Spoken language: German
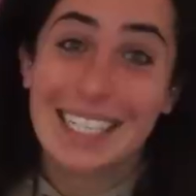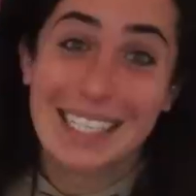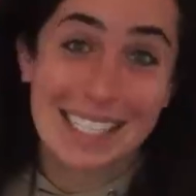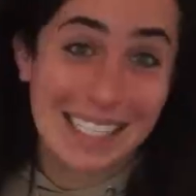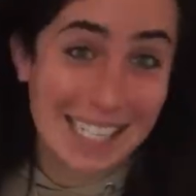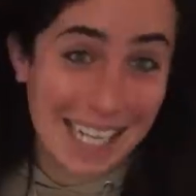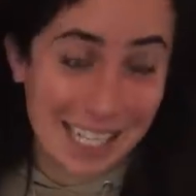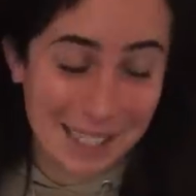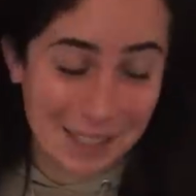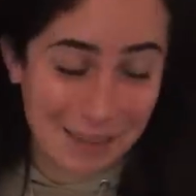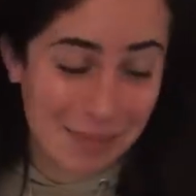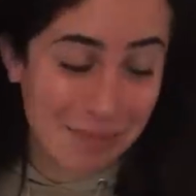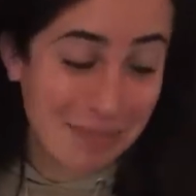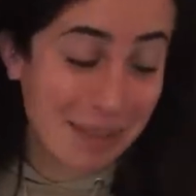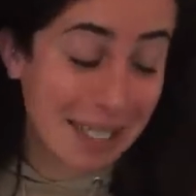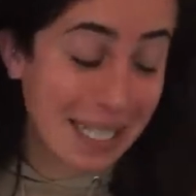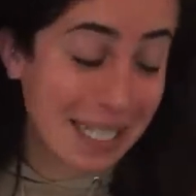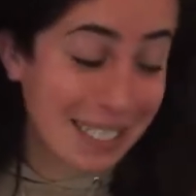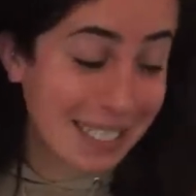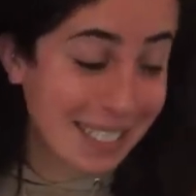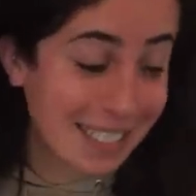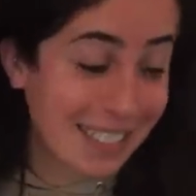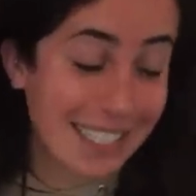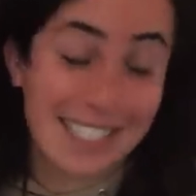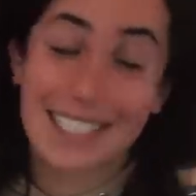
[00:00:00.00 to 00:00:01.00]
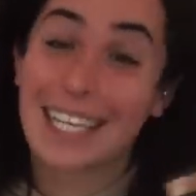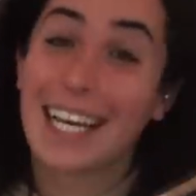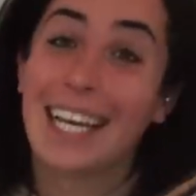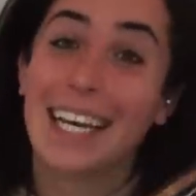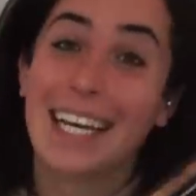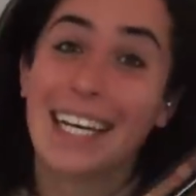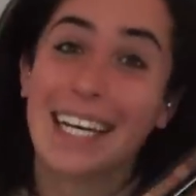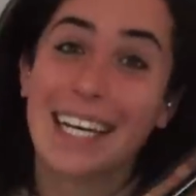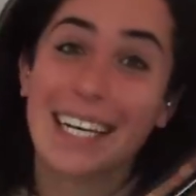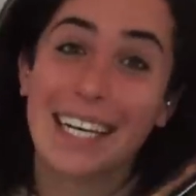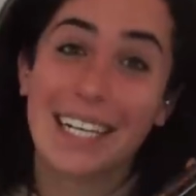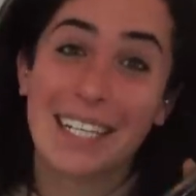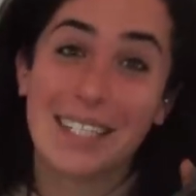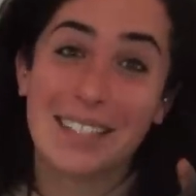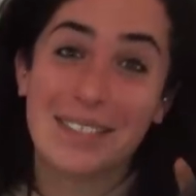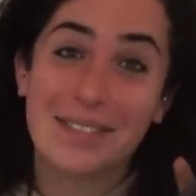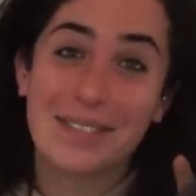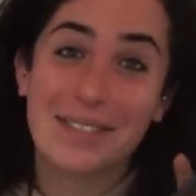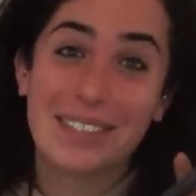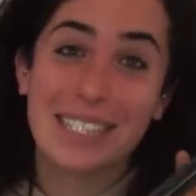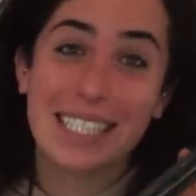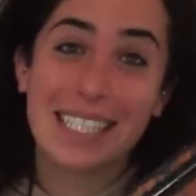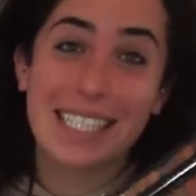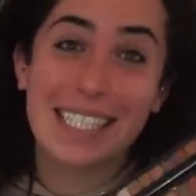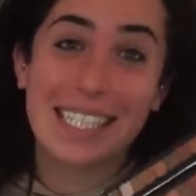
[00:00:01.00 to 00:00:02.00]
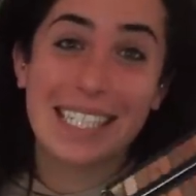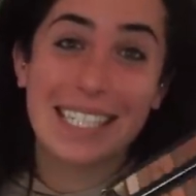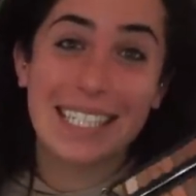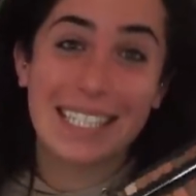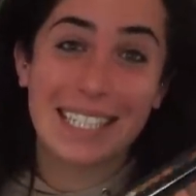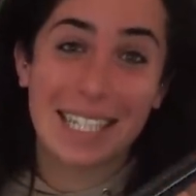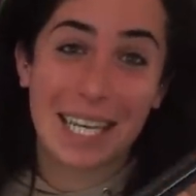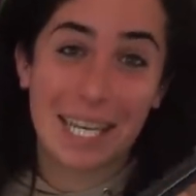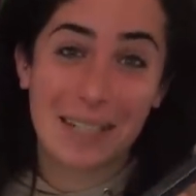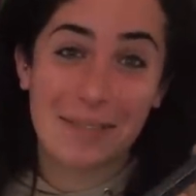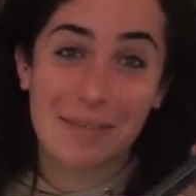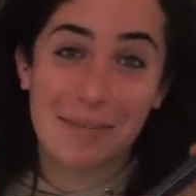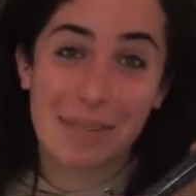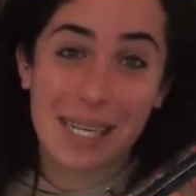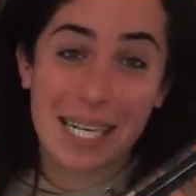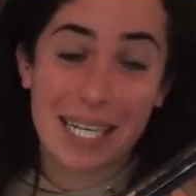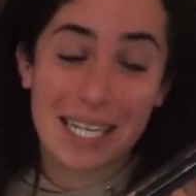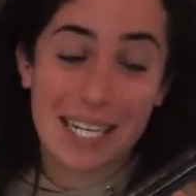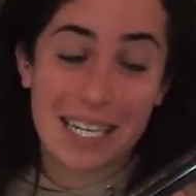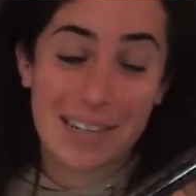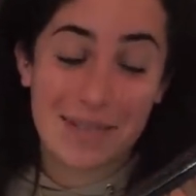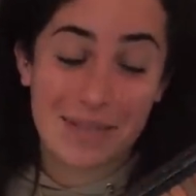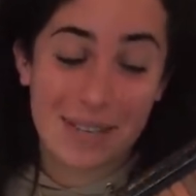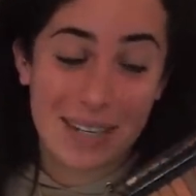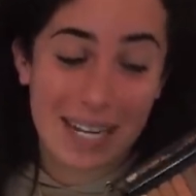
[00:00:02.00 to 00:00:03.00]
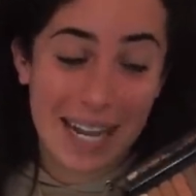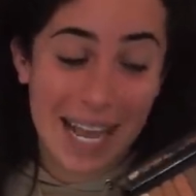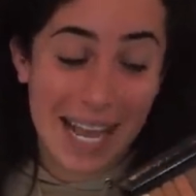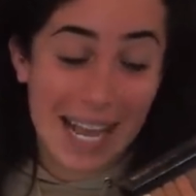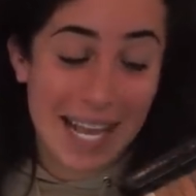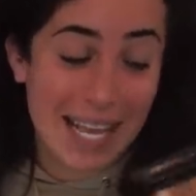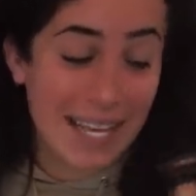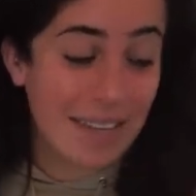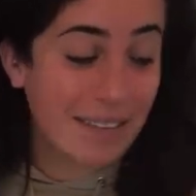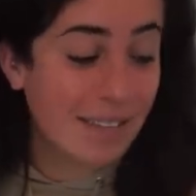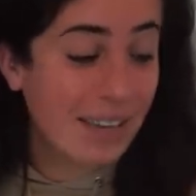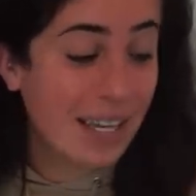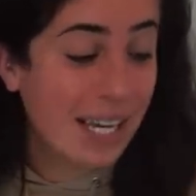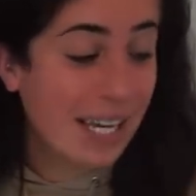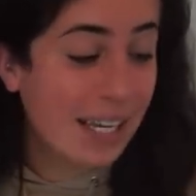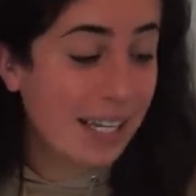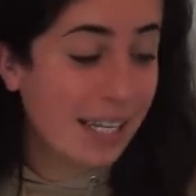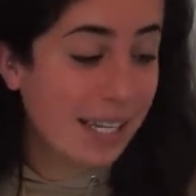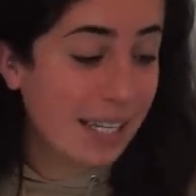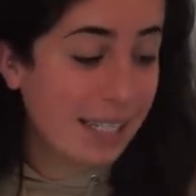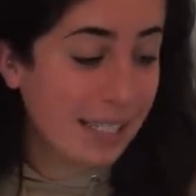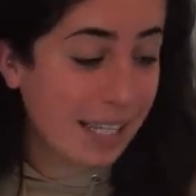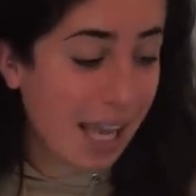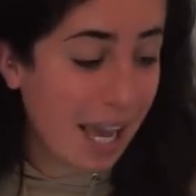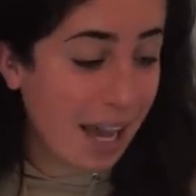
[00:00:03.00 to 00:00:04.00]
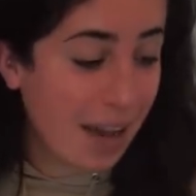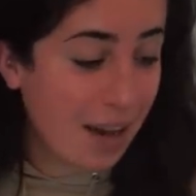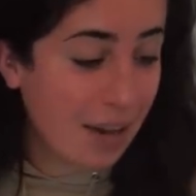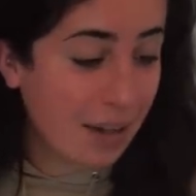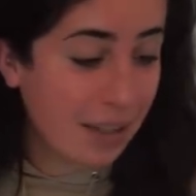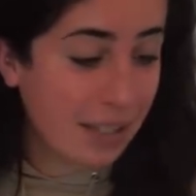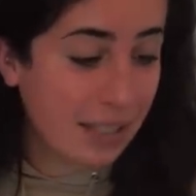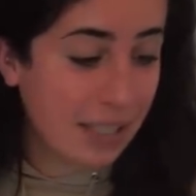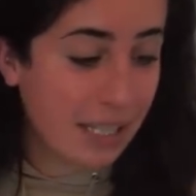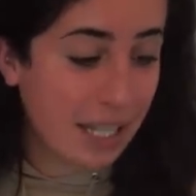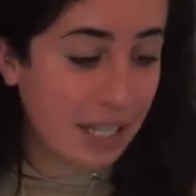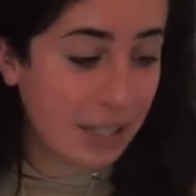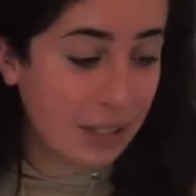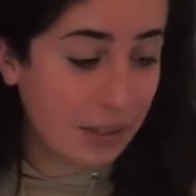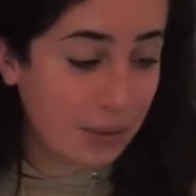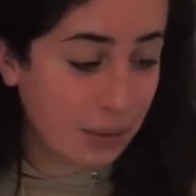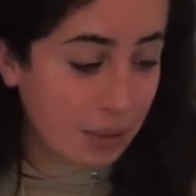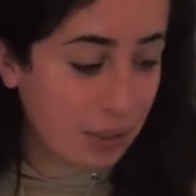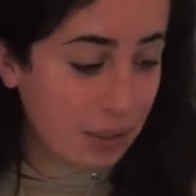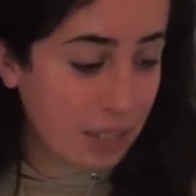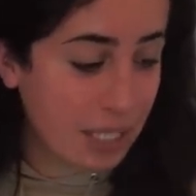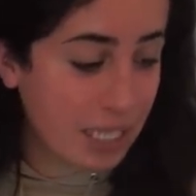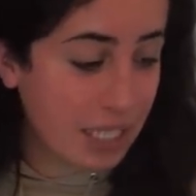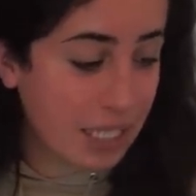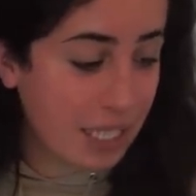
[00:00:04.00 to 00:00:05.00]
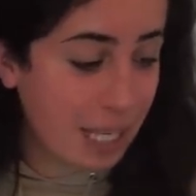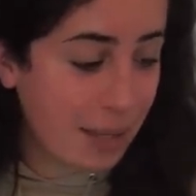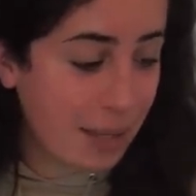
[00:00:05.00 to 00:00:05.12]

Sehr sympathisch. Ähm, diese Lidschattenpalette von Elf ist auch sehr neutral,